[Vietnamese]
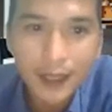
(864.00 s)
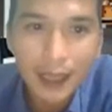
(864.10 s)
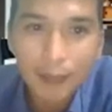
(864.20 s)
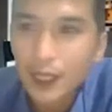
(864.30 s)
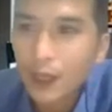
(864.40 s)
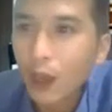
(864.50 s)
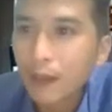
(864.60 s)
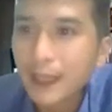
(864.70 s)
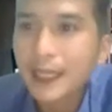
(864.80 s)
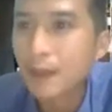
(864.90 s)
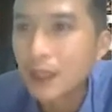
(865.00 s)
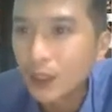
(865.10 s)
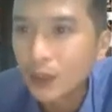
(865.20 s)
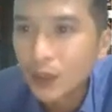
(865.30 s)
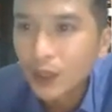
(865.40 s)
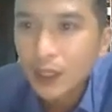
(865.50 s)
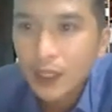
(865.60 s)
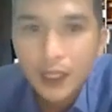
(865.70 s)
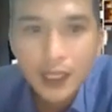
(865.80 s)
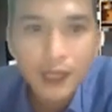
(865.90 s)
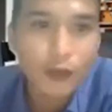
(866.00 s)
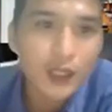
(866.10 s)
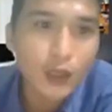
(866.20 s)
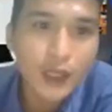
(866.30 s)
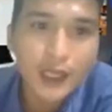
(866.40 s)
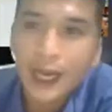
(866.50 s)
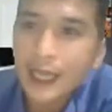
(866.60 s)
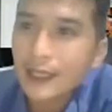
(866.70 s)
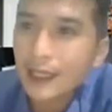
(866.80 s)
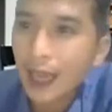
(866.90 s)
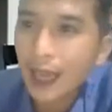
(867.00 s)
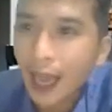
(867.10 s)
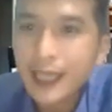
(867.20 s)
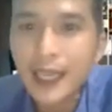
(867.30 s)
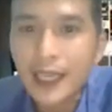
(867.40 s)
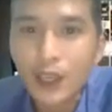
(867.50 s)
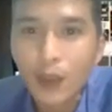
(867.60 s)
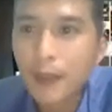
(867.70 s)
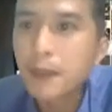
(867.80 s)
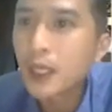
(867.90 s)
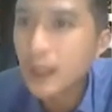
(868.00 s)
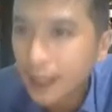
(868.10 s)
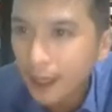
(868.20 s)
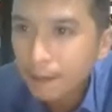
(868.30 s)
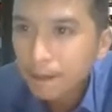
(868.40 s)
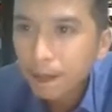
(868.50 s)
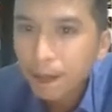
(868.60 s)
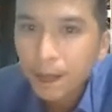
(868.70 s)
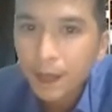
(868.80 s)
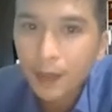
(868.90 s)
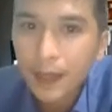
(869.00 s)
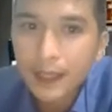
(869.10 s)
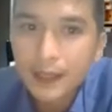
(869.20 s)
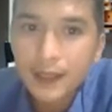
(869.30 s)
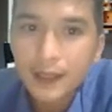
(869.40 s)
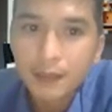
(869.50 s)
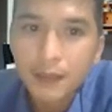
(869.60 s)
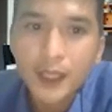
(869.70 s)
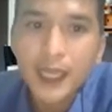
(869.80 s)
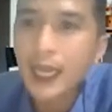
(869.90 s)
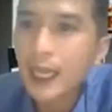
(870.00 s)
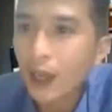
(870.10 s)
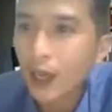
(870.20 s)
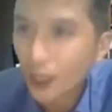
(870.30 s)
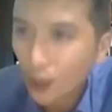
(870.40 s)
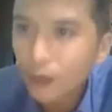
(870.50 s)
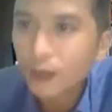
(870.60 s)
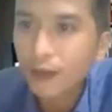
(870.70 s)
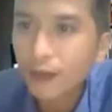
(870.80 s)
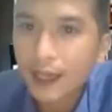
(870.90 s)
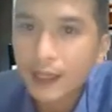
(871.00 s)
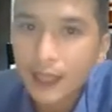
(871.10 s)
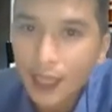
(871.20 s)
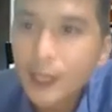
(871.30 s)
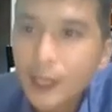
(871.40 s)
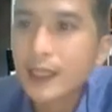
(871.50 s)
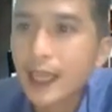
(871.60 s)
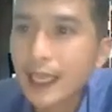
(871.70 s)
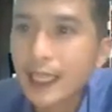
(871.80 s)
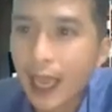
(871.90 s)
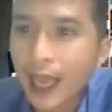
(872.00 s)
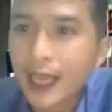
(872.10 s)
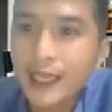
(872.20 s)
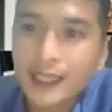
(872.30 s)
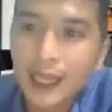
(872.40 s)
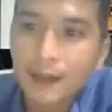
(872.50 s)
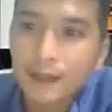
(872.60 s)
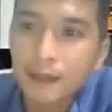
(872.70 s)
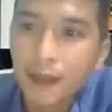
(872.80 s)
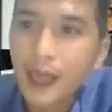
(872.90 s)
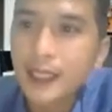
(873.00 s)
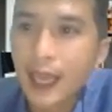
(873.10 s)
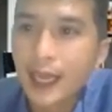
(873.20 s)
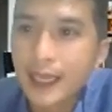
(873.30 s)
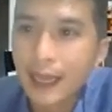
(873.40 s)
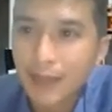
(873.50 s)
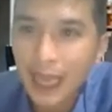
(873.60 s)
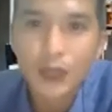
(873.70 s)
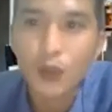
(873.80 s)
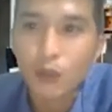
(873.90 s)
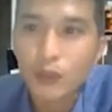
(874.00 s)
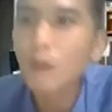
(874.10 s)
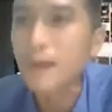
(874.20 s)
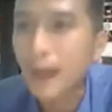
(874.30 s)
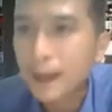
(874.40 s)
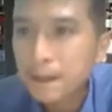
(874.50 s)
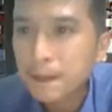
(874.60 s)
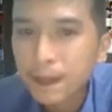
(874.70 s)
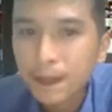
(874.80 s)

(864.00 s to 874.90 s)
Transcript: đúng không? Thậm chí quen mấy trăm người luôn. Nhưng Phụng ví dụ chỉ cần anh chị kể cái này cho khoảng mười người thôi, đúng không? mười gia đình họ hiểu và chỉ cho người ta cái thẻ để người ta mở cái thẻ làm nhà tiêu dùng giống như mình,